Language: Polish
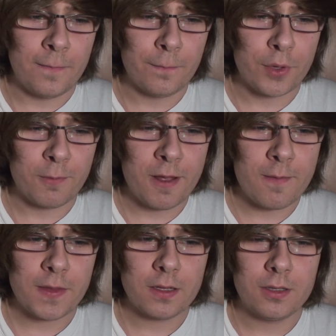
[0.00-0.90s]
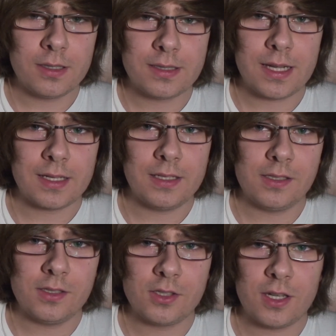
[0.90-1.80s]
Problemem tego jest
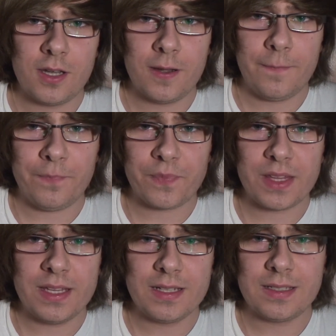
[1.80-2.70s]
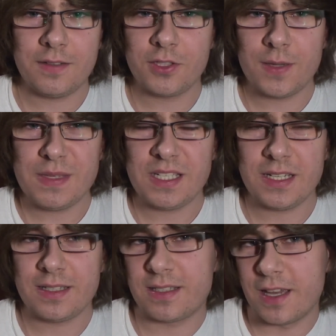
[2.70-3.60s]
taki, że nie zawsze mi
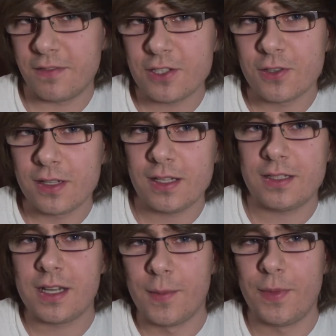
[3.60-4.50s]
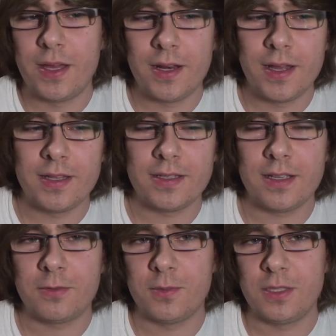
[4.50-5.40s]
się chce wyciągać kamerę, nie
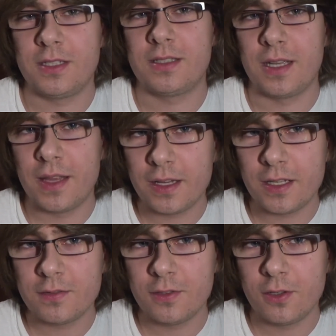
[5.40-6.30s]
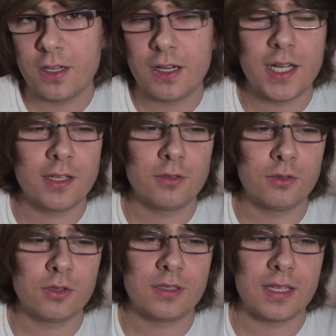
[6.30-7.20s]
zawsze mi się chce nagrać vloga, jak
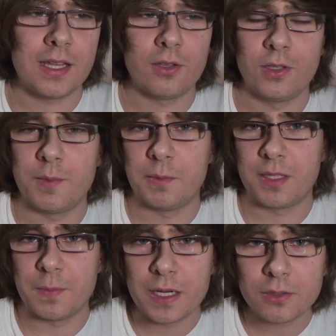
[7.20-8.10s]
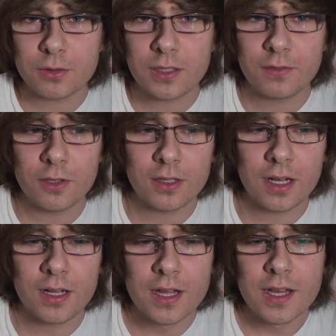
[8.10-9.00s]
już chcę to nie mam tematu na
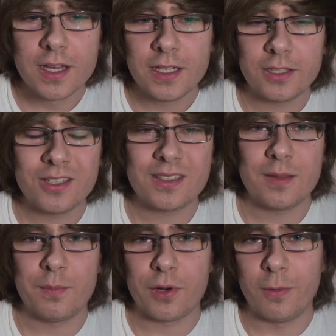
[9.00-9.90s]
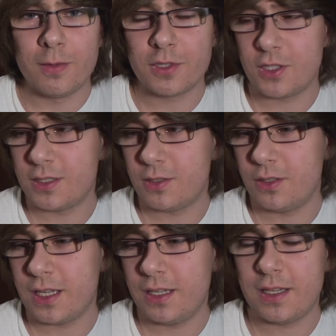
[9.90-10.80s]
vloga, to jest ten problem, że często
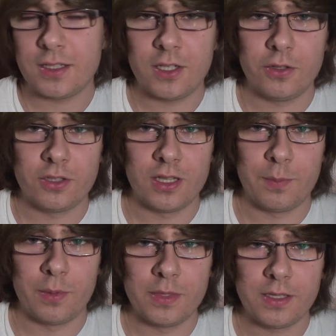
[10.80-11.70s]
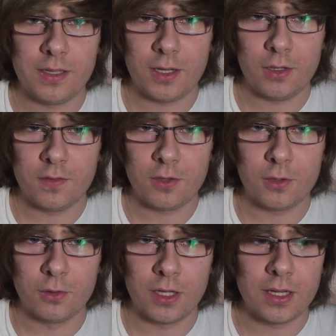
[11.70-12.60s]
i tak i tak się kończy na pomyśle i tego nie
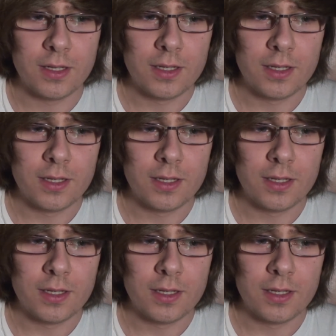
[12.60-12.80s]
wykonuję.